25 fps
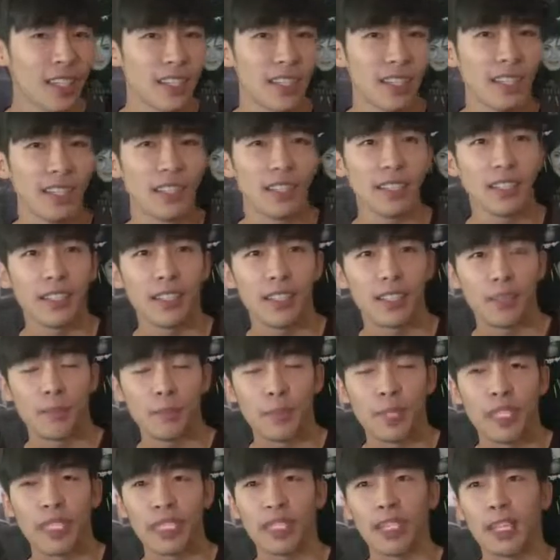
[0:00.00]
เอ่อ
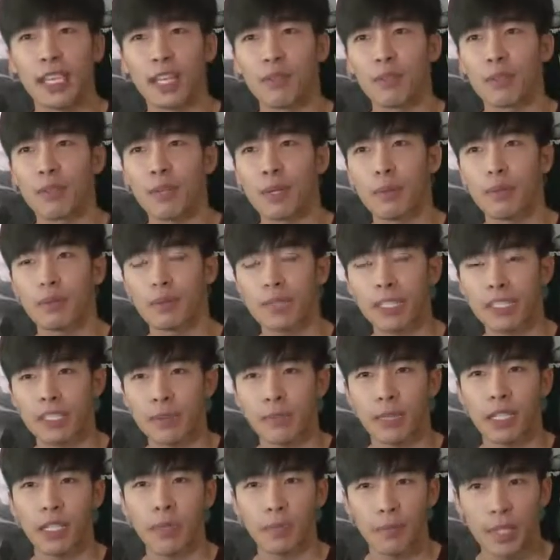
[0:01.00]
มีใครบ้างจริ
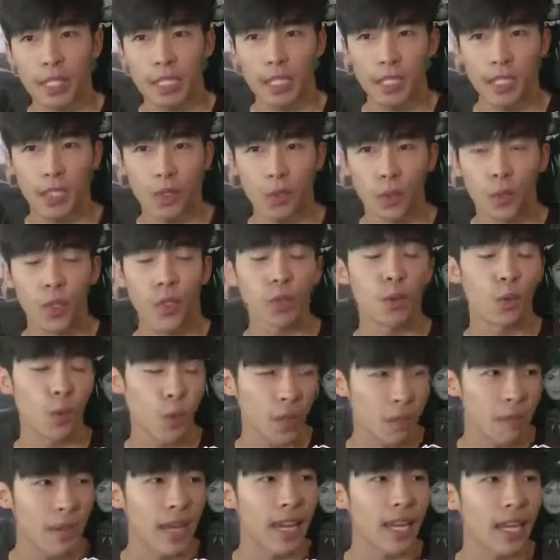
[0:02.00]
งๆ มันก็มีคุยคุ
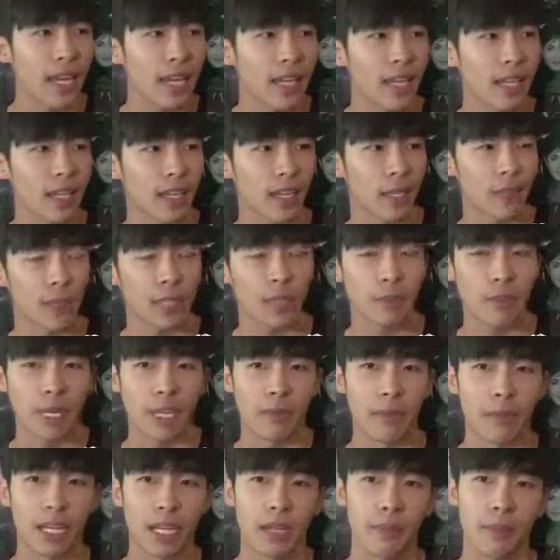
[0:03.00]
ยบ้างครับ ที่ผ่า
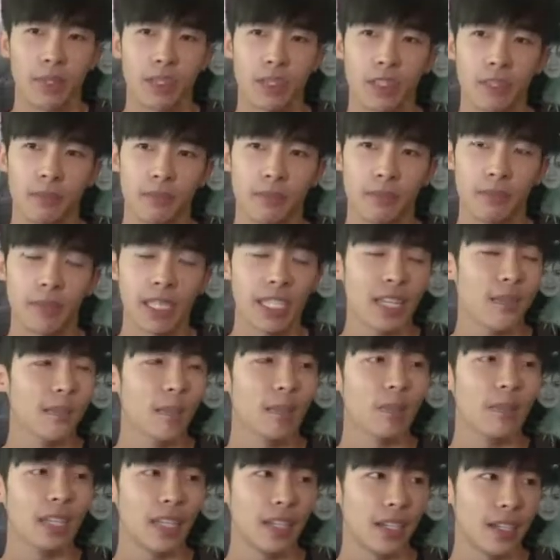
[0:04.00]
นมามันก็จะไม่ใช่
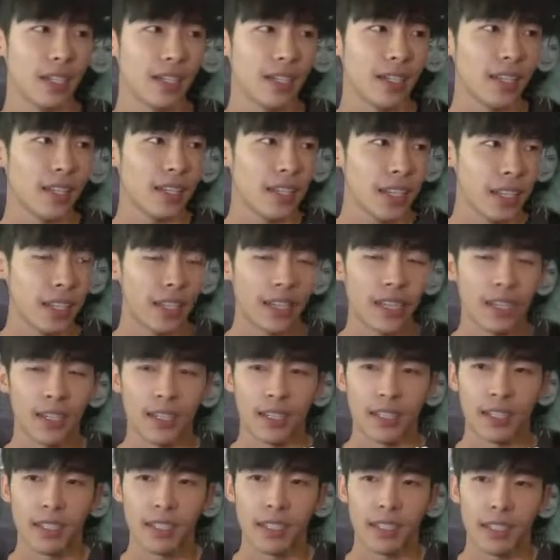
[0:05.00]
ไม่มีเลยอะไรอย่างเงี้ย
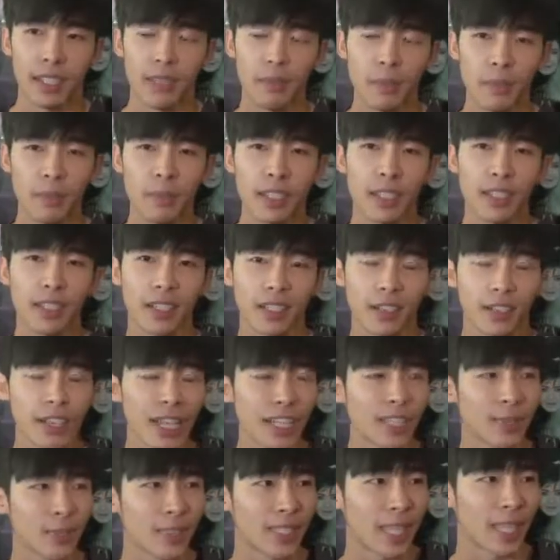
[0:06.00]
ไม่มีเลยก็
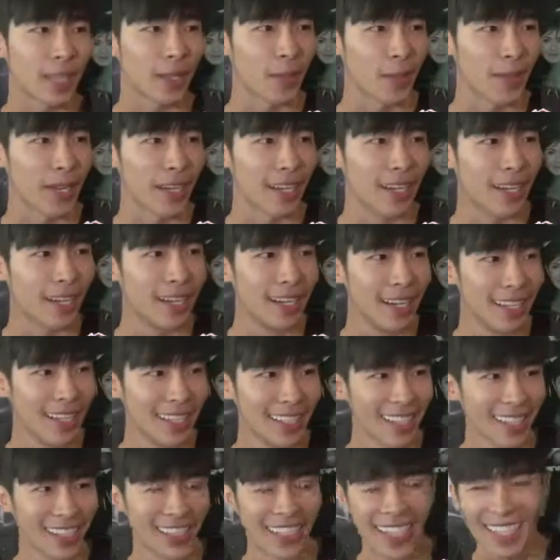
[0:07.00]
น่าสงสารตัวเองนิดนึง
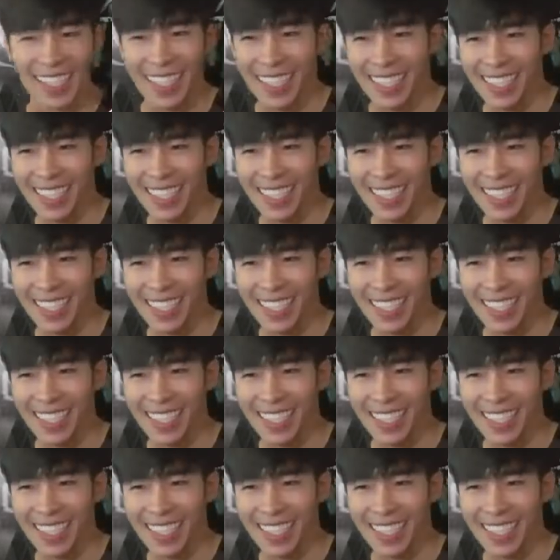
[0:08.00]
แต่ว่า